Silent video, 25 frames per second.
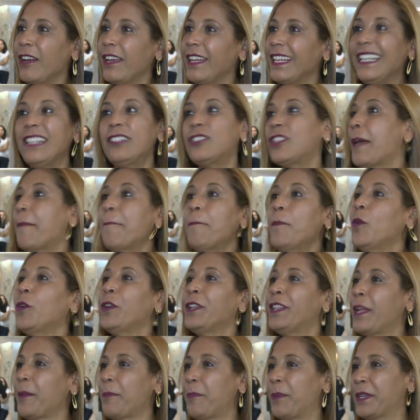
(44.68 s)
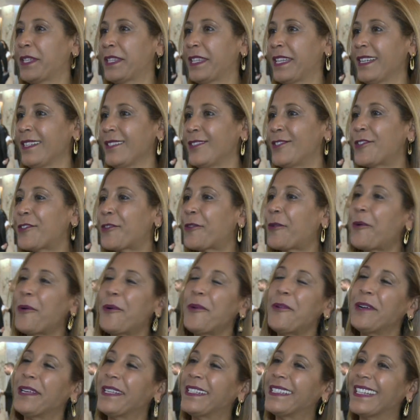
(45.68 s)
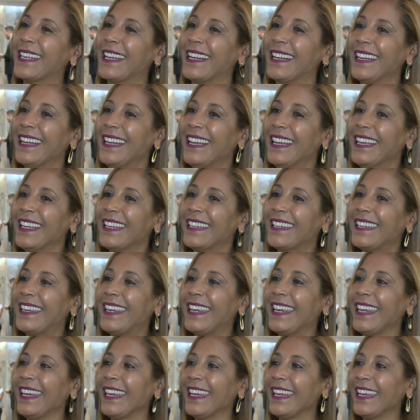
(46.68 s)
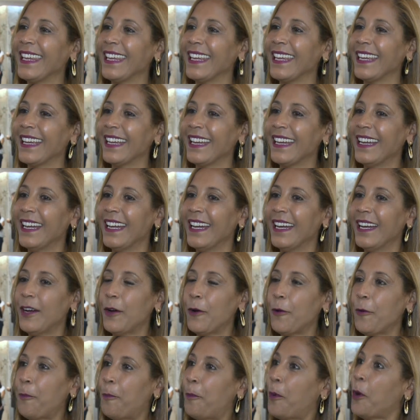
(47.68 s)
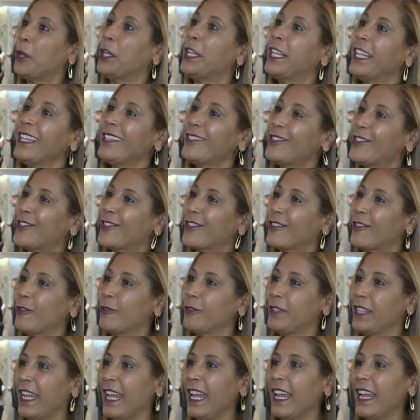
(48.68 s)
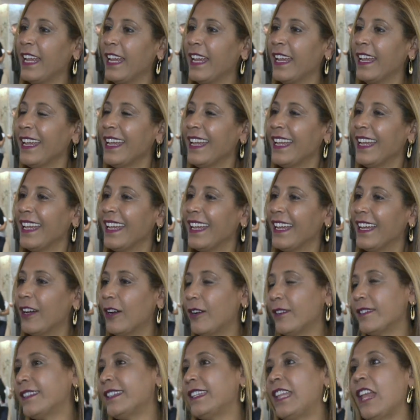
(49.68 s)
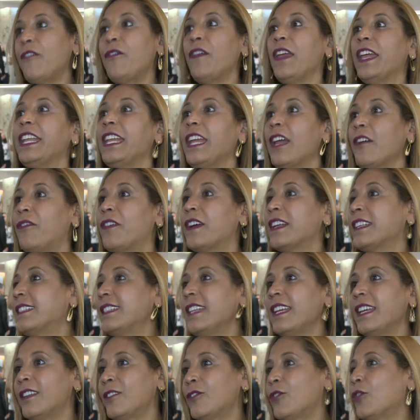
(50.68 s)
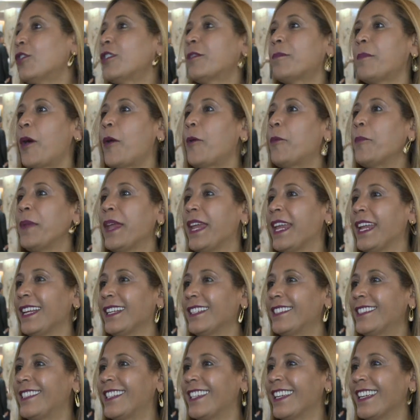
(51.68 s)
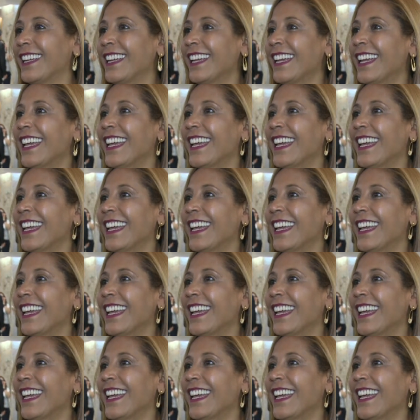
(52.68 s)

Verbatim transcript: Isso é muito importante, coisa que o político, né, deveria fazer normalmente.